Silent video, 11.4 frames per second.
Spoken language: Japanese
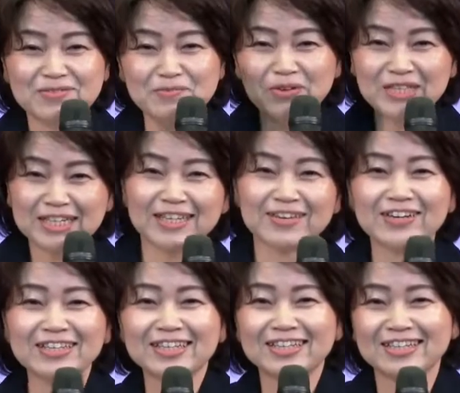持ってきたらよ
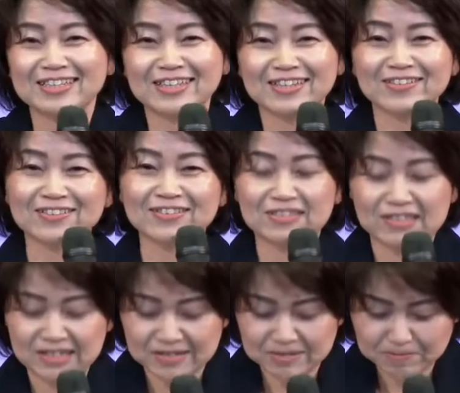かったけど。
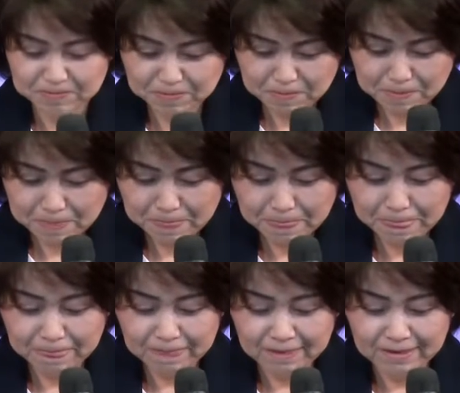
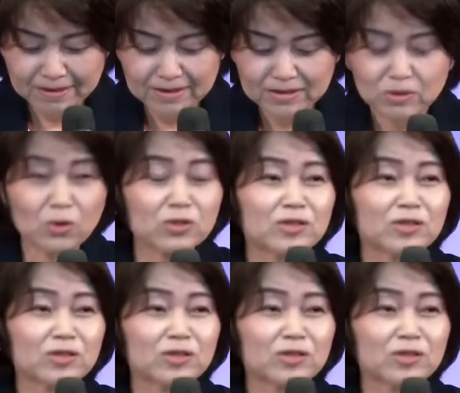とっ